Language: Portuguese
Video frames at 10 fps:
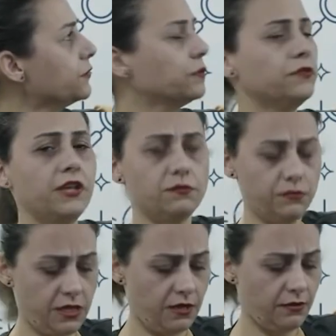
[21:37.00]
não tenho o
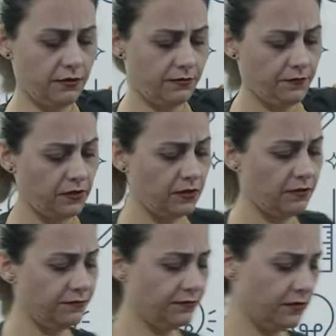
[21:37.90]
quê?
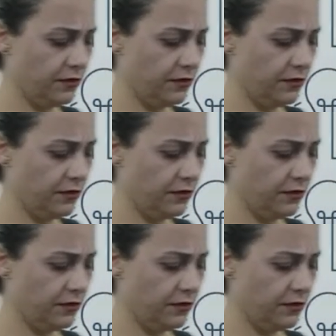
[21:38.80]
Em